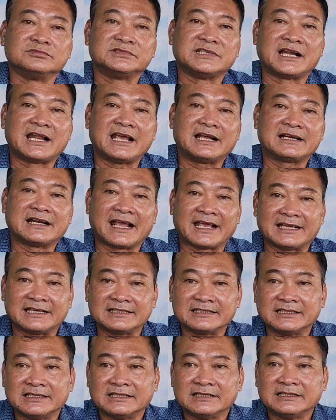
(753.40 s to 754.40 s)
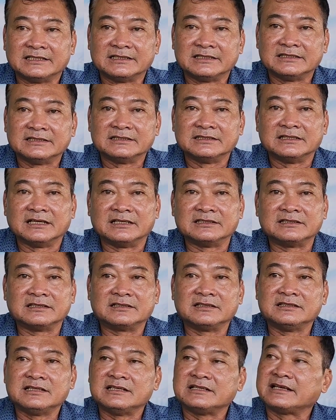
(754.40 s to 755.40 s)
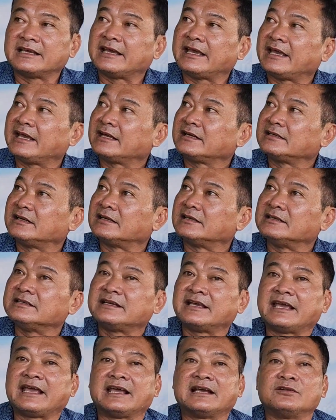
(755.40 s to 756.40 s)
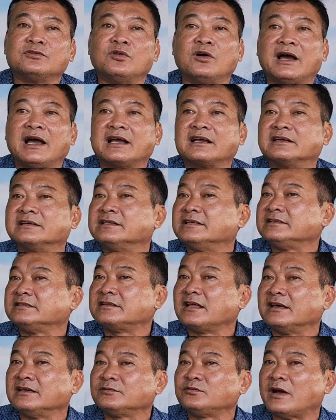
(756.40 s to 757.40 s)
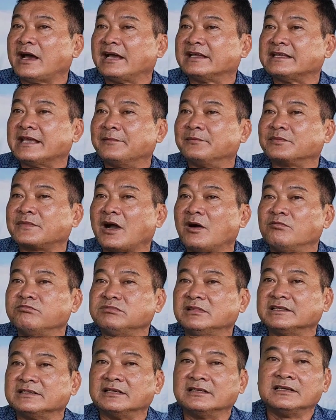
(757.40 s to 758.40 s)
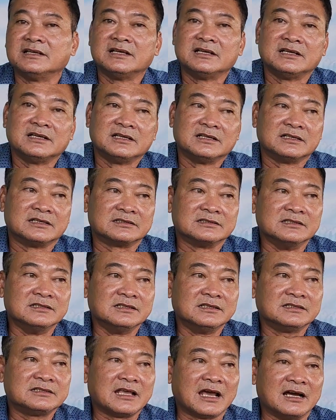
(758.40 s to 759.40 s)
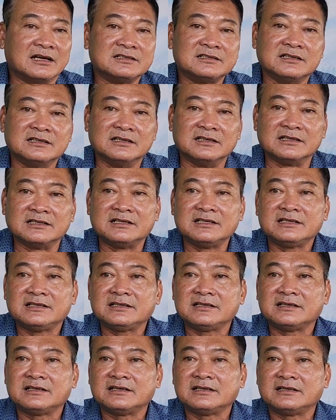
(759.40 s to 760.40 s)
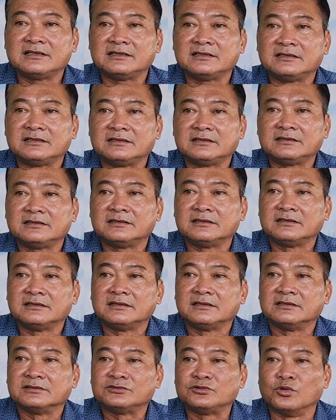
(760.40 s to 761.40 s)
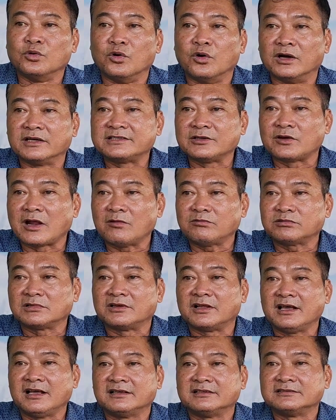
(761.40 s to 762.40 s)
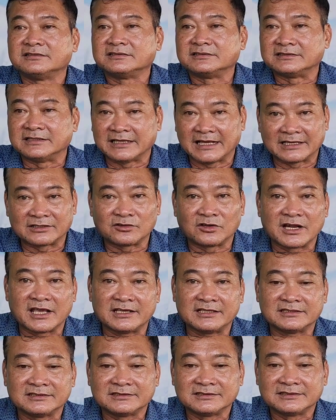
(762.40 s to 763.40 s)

sa đéc này yeah. Dạ. anh chỉ đi ngang là đi ngang qua rồi đi tới phà dầm cống rồi đưa chở người đi uh, chùa châu đốc rồi đó yeah. Dạ. thì anh có đi